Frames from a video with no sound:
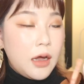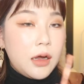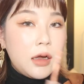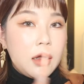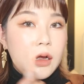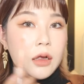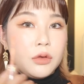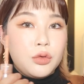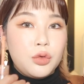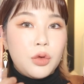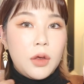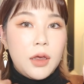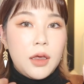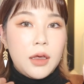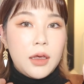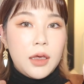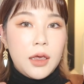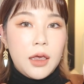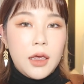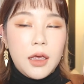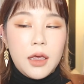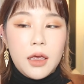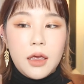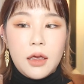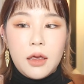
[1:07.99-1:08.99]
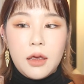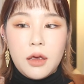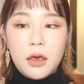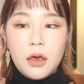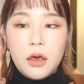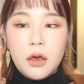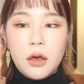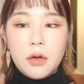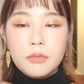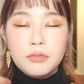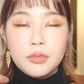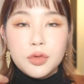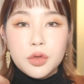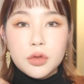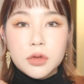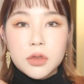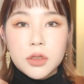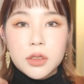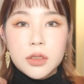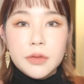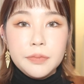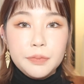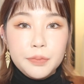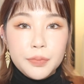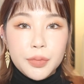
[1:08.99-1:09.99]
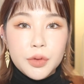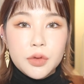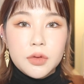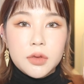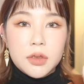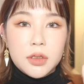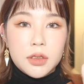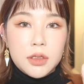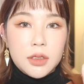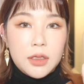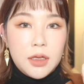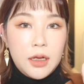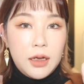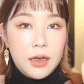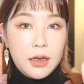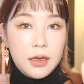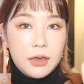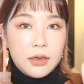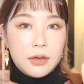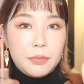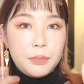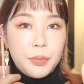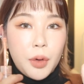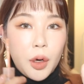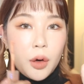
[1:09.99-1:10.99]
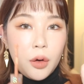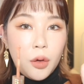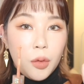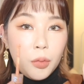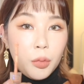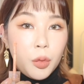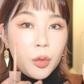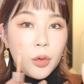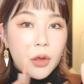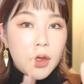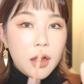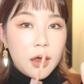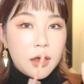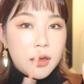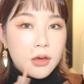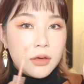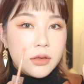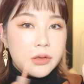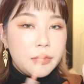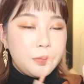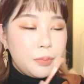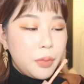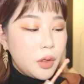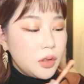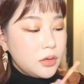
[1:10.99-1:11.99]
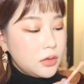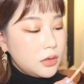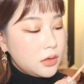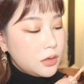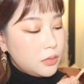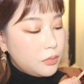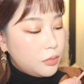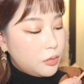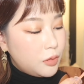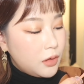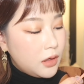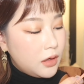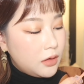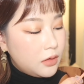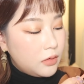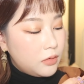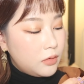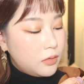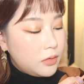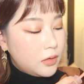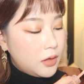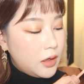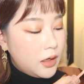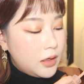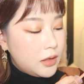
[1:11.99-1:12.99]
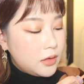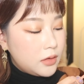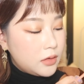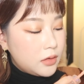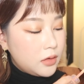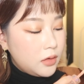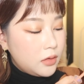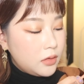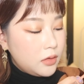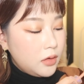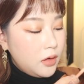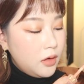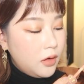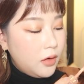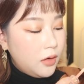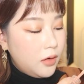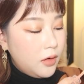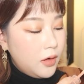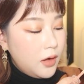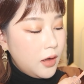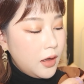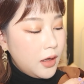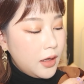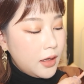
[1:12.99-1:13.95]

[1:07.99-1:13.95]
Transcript: 약간 되게 푹신푹신한 별 모양의 스펀지 모양으로 돼 있어서